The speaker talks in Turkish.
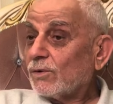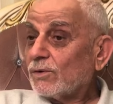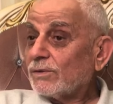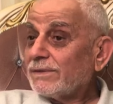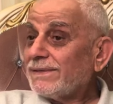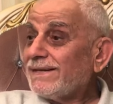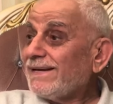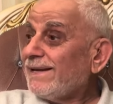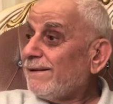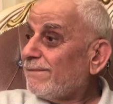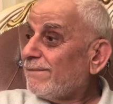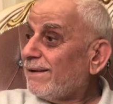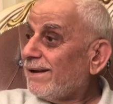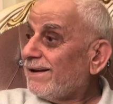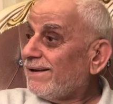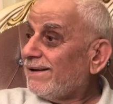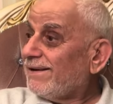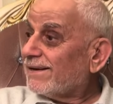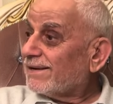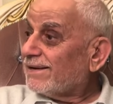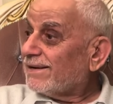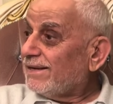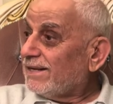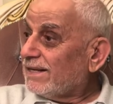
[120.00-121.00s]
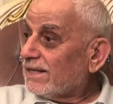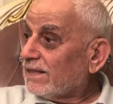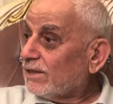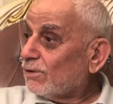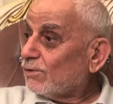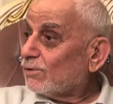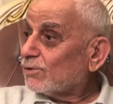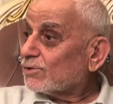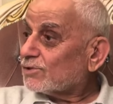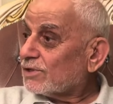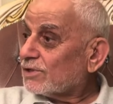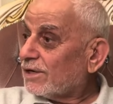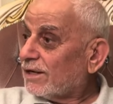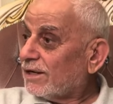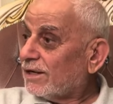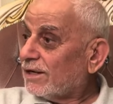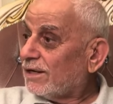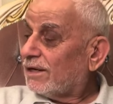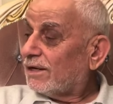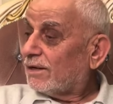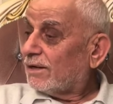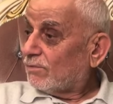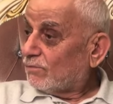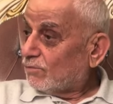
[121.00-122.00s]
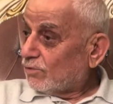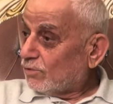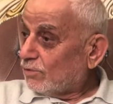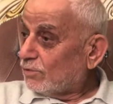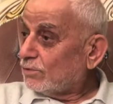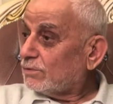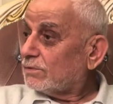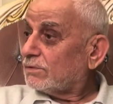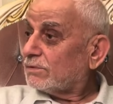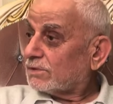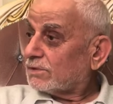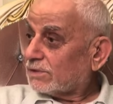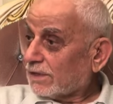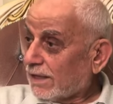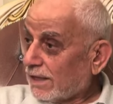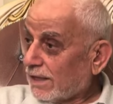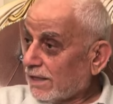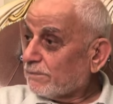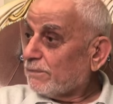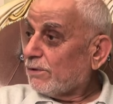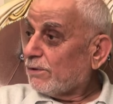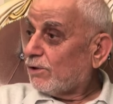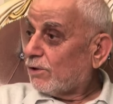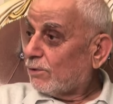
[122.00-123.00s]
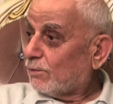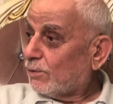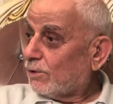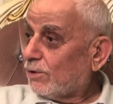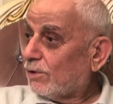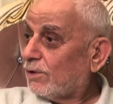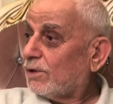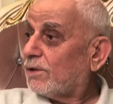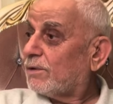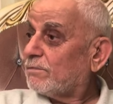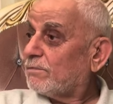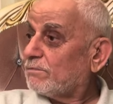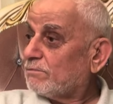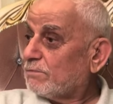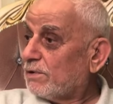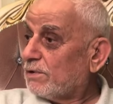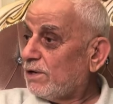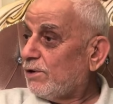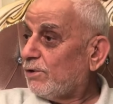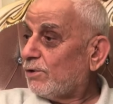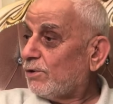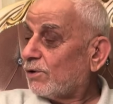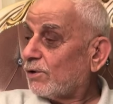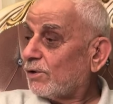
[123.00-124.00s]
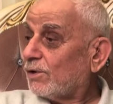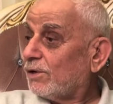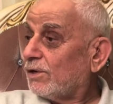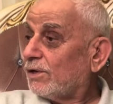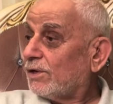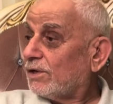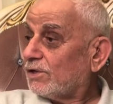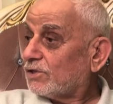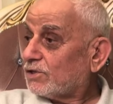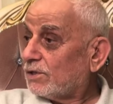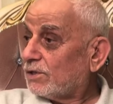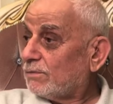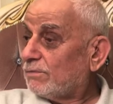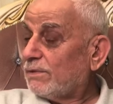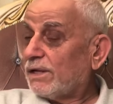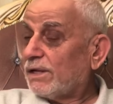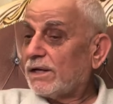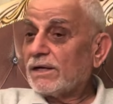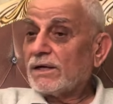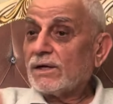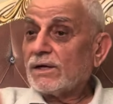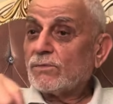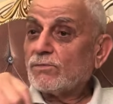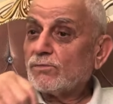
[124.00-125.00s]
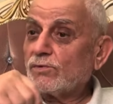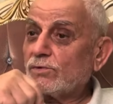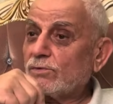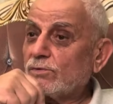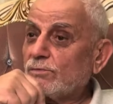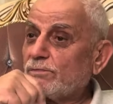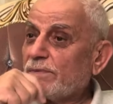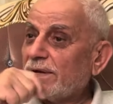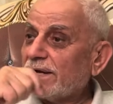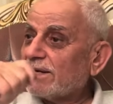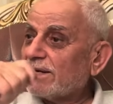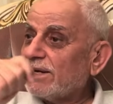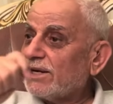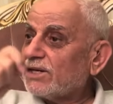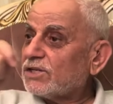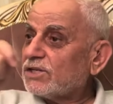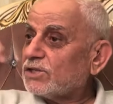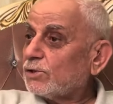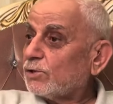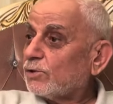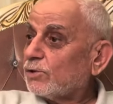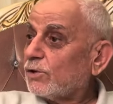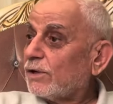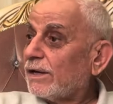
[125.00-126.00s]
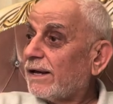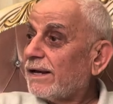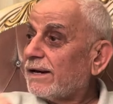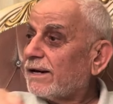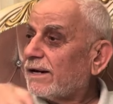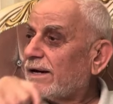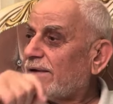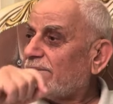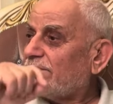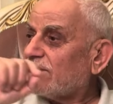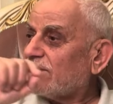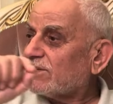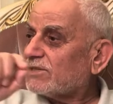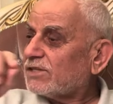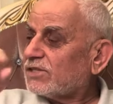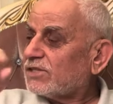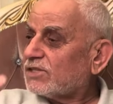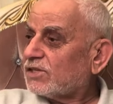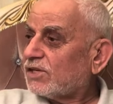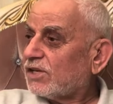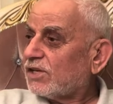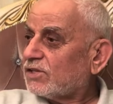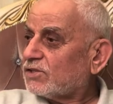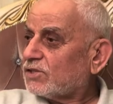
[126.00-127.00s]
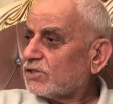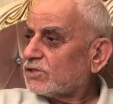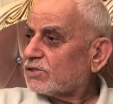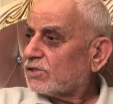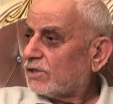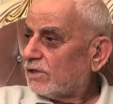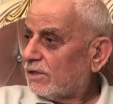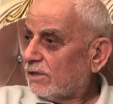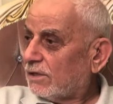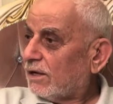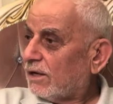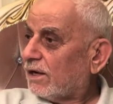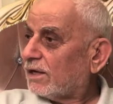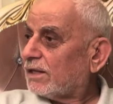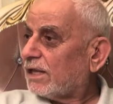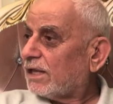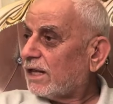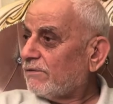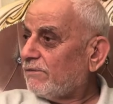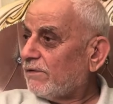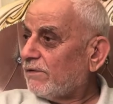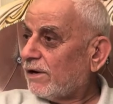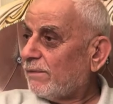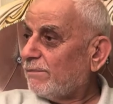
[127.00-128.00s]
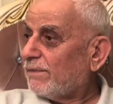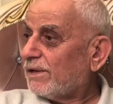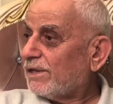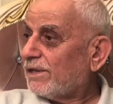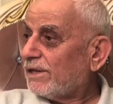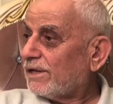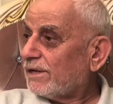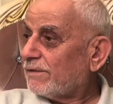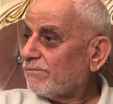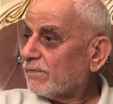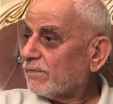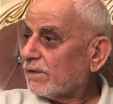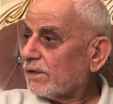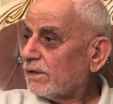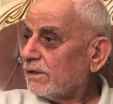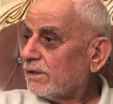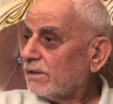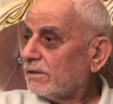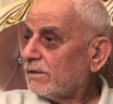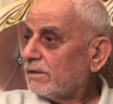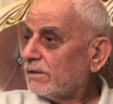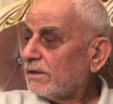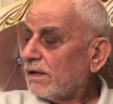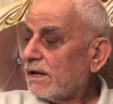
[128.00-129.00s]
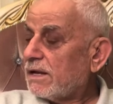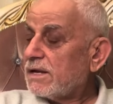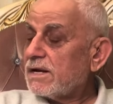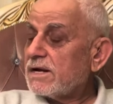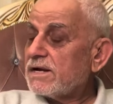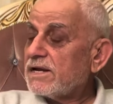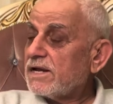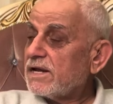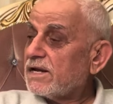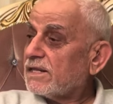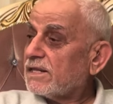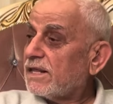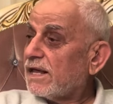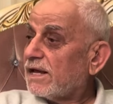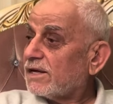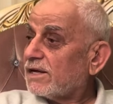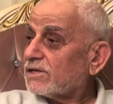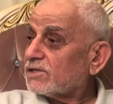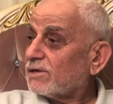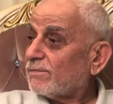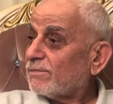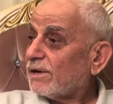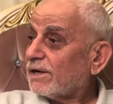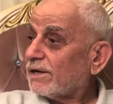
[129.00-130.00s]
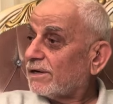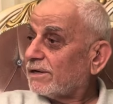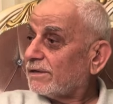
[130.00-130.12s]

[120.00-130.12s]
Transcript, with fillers: ilmel yakinlik de olsa bunu salik biliyor mu? Biliyor. Şimdi bunu pekleştiriyor. Her nefeste zikre çıksın. Adet verilmedi. Her yerde, her zaman.